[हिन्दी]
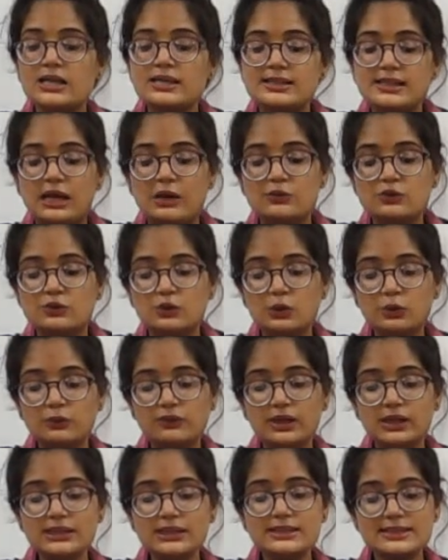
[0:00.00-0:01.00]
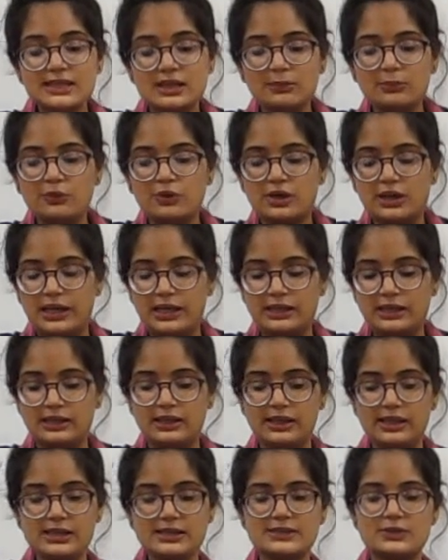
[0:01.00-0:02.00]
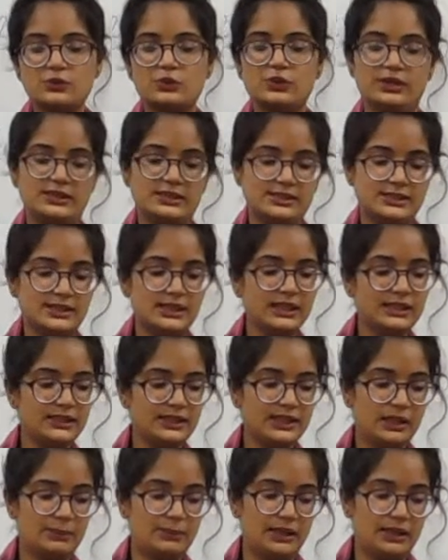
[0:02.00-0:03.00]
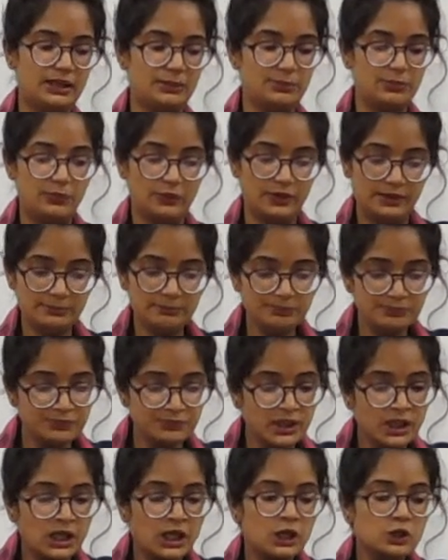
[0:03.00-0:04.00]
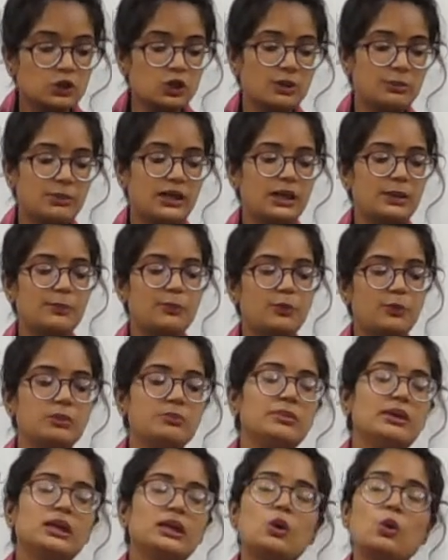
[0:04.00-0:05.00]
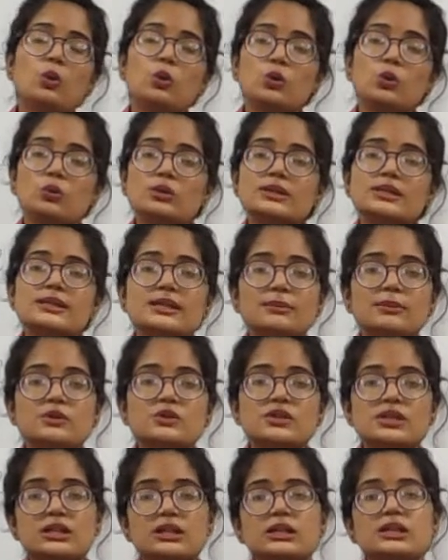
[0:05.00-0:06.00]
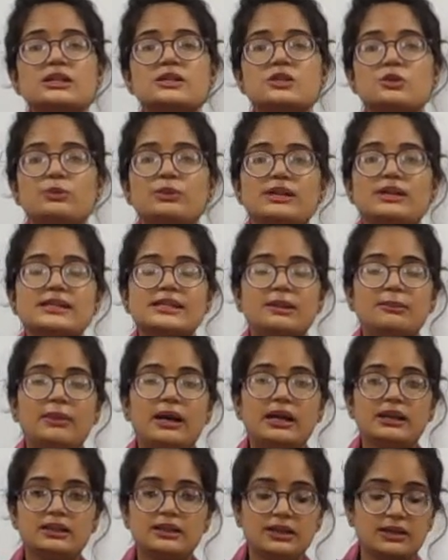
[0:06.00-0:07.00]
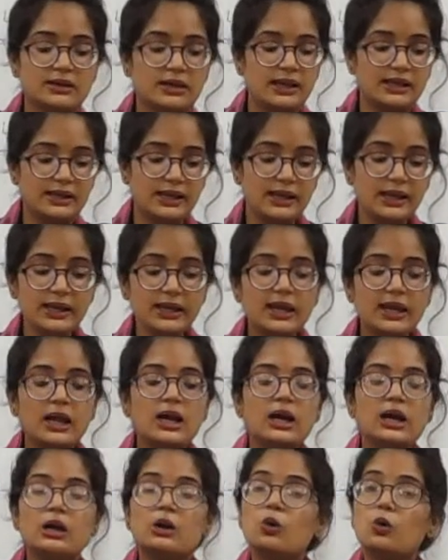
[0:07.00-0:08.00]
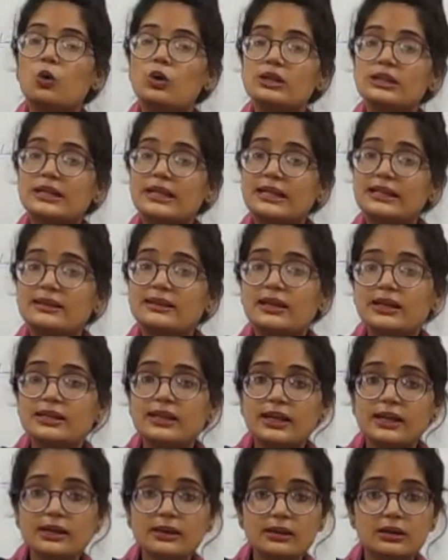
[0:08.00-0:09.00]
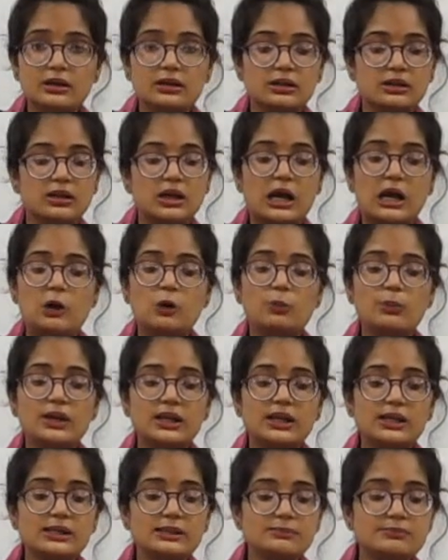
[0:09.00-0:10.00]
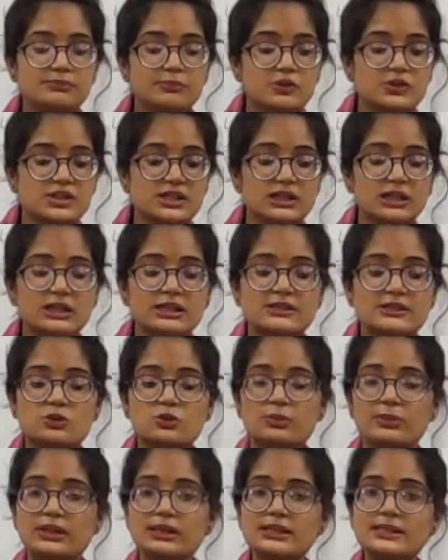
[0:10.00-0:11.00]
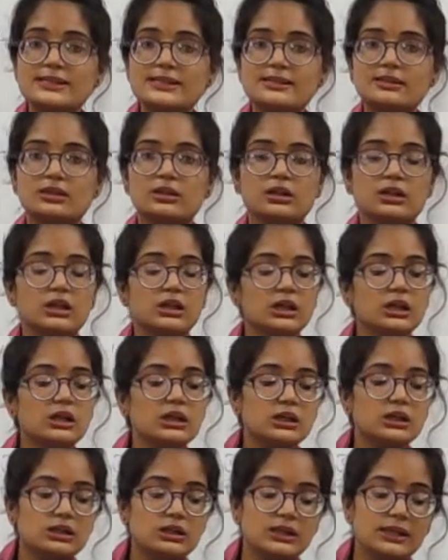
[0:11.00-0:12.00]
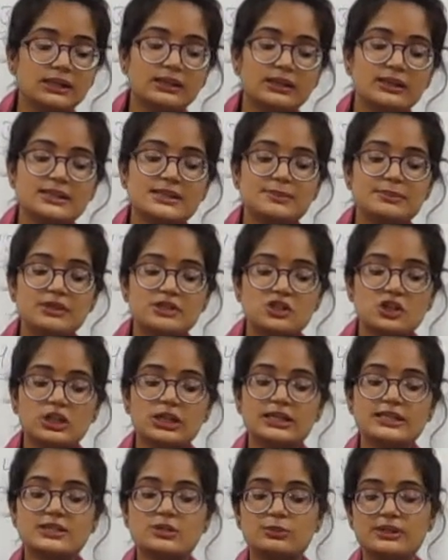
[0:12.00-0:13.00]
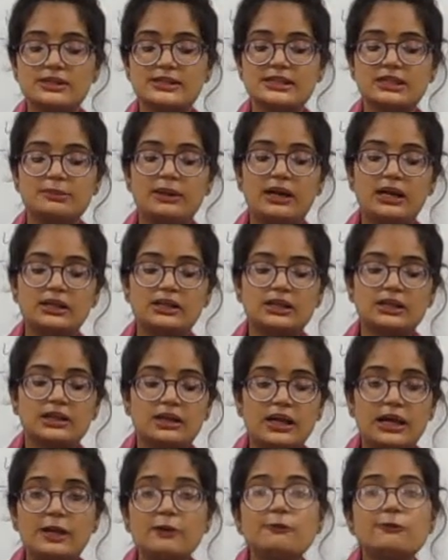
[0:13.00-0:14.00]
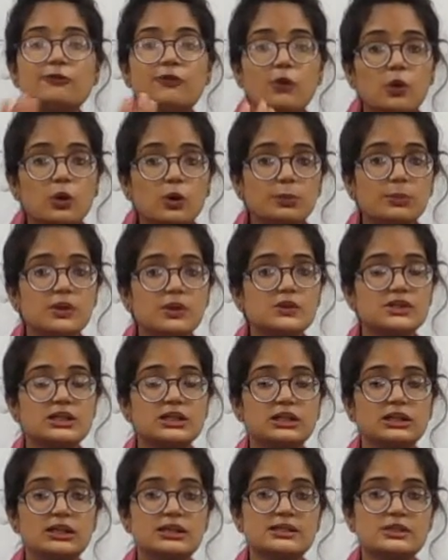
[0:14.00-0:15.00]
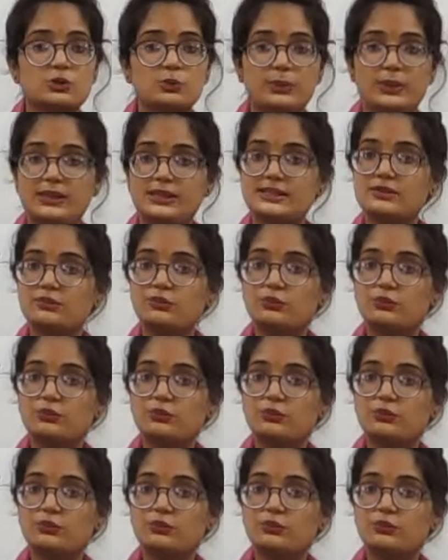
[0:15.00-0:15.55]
साउंड ऑफ अ टेम्बोराइन ये स्टूडेंट्स ये थी हमारी पोइम तो हमारी पोइम में कौन कौन से म्यूजिकल इंस्ट्रूमेंट्स की बात कर रहा है ये कौन कितने थे हाउ मैनी म्यूजिकल इंस्ट्रूमेंट्स कितने म्यूजिकल इंस्ट्रूमेंट्स की बात कर रहा है फोर म्यूजिकल इंस्ट्रूमेंट्स